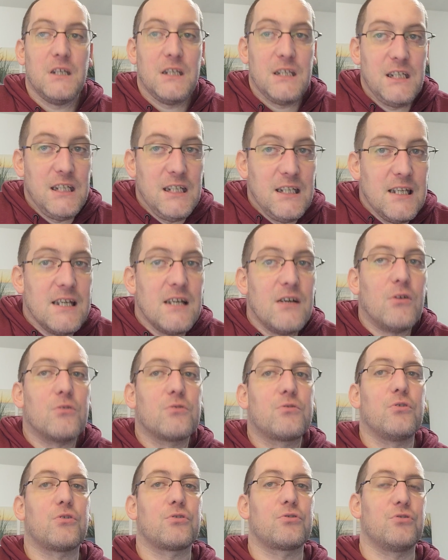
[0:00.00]
Il est
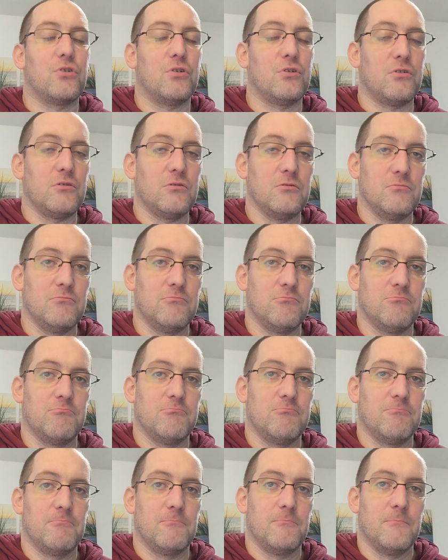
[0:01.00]
encore temps,
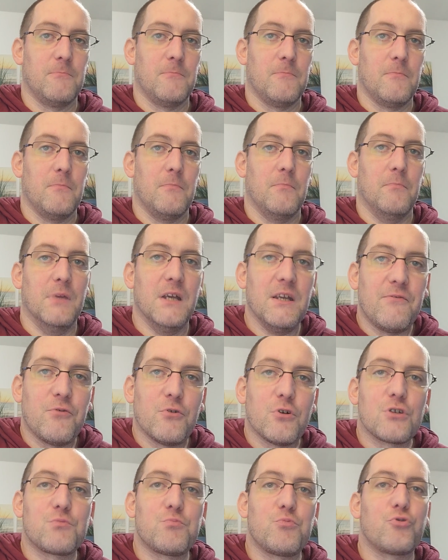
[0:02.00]
mais il
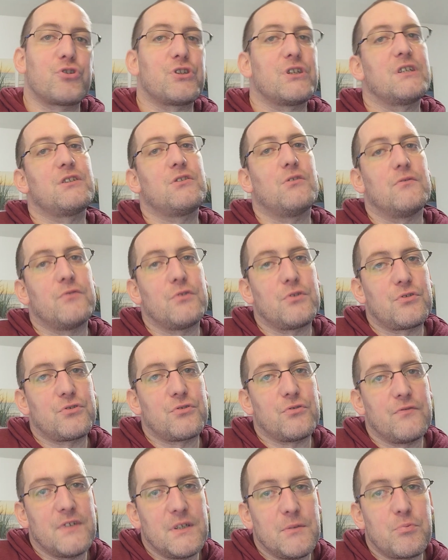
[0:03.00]
faut se bouger si on veut se
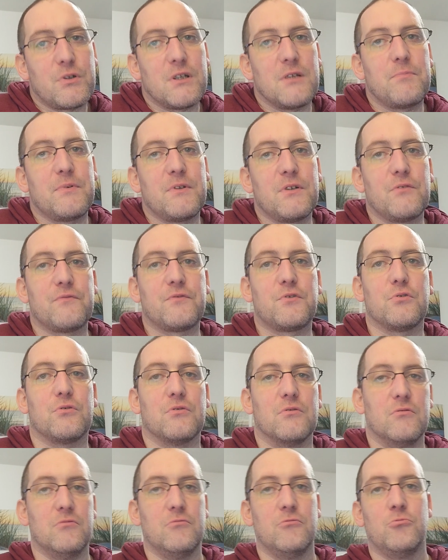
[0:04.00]
sauver pour les playoffs
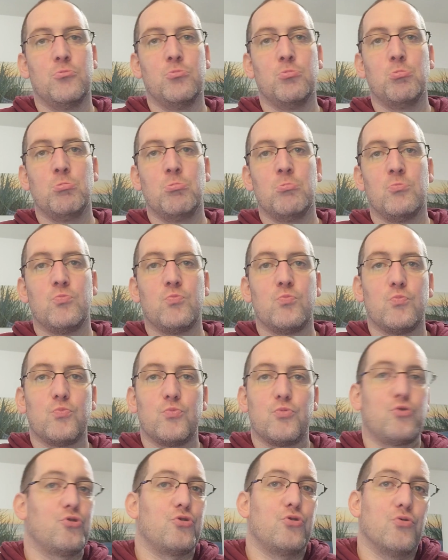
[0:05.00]
2.
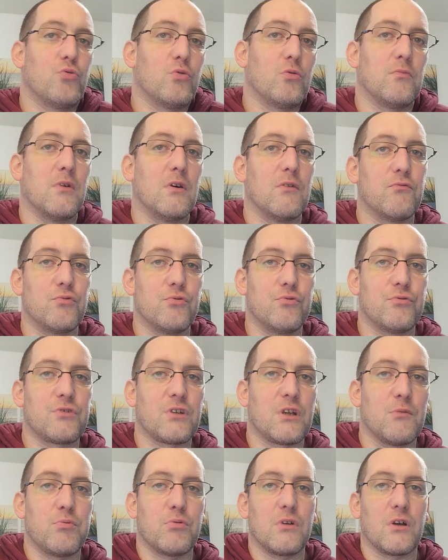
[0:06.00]
Sinon, bah, vous
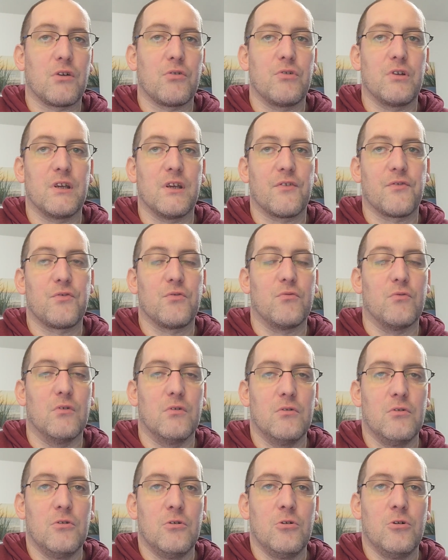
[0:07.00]
lutterez pour la relégation
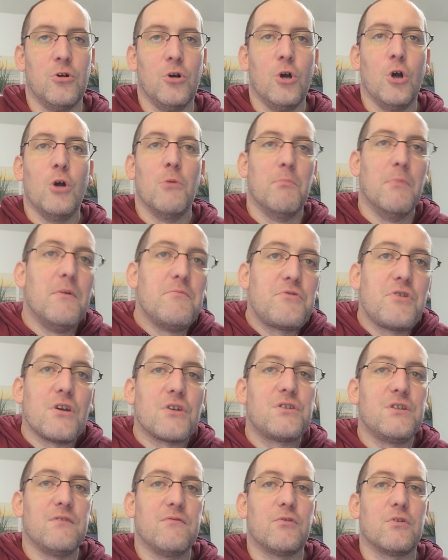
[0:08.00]
même si à
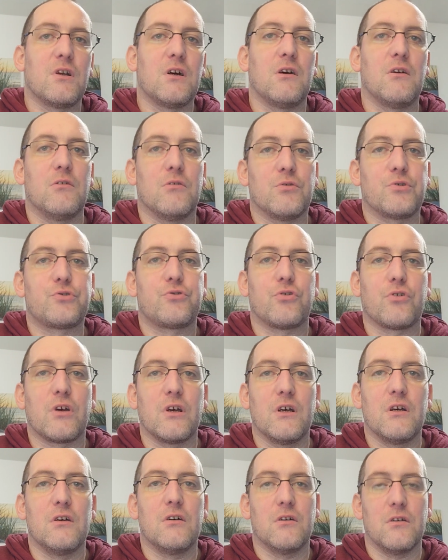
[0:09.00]
ce niveau-là, euh,
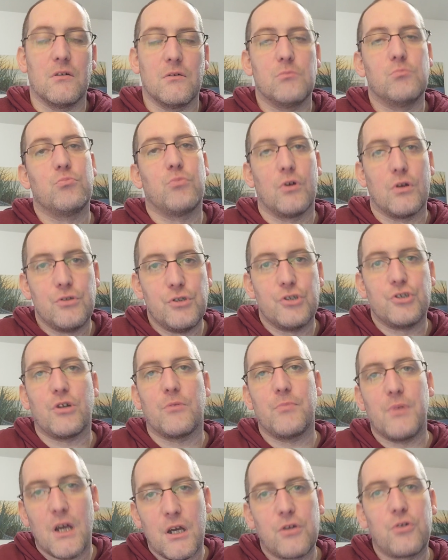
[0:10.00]
Serein euh, a déjà
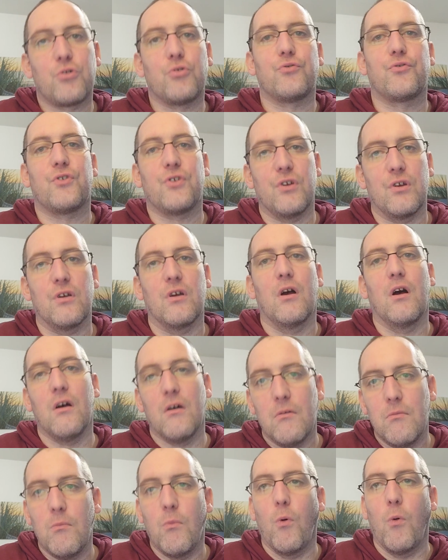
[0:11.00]
bien creusé.
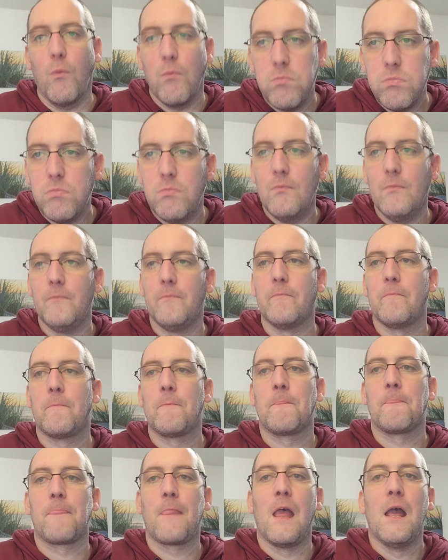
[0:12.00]
Hein.
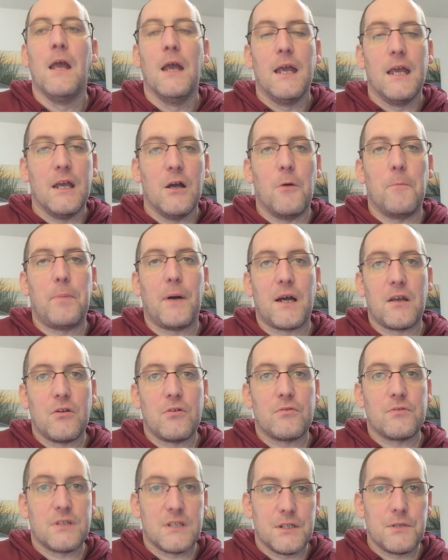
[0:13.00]
Et en
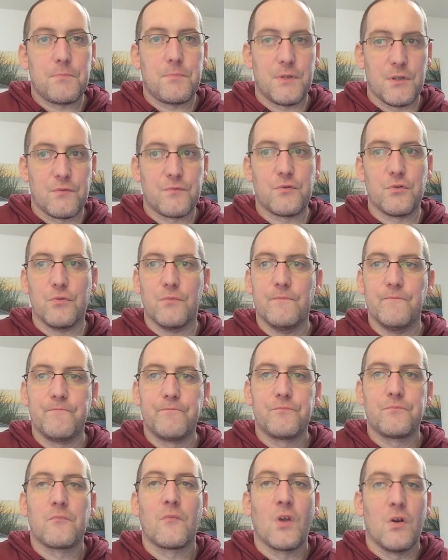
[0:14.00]
parlant des playoffs 2,
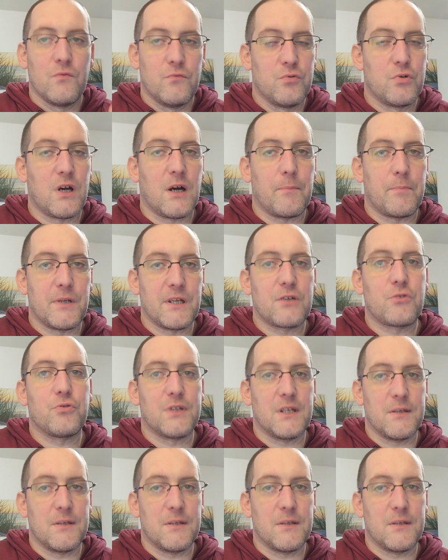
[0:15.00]
vous vous rappelez qu'au